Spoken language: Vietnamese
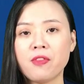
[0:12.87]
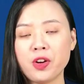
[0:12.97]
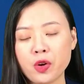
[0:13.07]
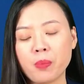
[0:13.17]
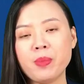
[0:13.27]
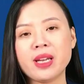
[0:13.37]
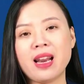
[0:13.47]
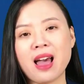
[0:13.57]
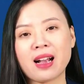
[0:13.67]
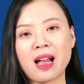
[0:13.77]
Và điều đặc biệt
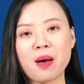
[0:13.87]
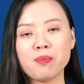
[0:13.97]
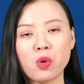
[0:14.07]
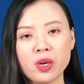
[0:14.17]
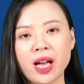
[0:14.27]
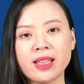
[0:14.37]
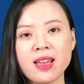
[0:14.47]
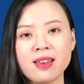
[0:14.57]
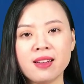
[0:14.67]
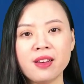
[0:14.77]
là cả bốn cái
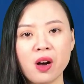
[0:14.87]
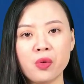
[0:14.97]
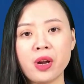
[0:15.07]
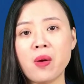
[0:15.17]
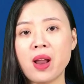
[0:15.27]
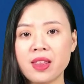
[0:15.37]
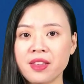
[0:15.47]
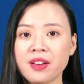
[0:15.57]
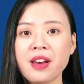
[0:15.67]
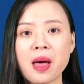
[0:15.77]
tên đứng đầu đều là
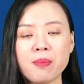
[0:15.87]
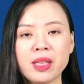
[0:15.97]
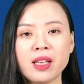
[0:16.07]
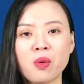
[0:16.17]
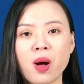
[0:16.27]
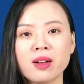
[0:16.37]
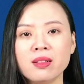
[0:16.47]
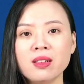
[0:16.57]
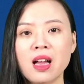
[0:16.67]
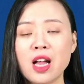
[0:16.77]
những nam minh tinh hoa
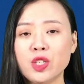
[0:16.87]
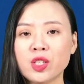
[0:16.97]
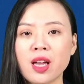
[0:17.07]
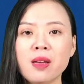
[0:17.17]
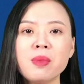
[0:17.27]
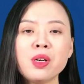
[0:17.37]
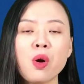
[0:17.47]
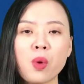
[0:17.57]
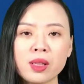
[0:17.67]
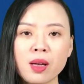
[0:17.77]
ngữ, cho thấy mức độ
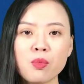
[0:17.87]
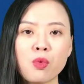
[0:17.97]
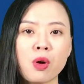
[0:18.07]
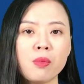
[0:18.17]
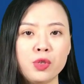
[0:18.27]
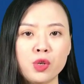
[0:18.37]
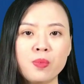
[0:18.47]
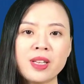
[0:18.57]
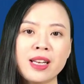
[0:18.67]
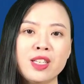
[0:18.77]
quan tâm của công chúng
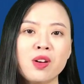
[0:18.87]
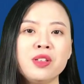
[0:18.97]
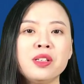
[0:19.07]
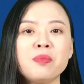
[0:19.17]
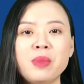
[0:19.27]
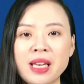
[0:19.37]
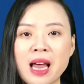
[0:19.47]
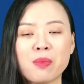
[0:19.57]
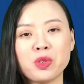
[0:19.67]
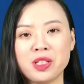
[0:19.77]
dành cho những mỹ
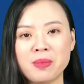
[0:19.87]
nam của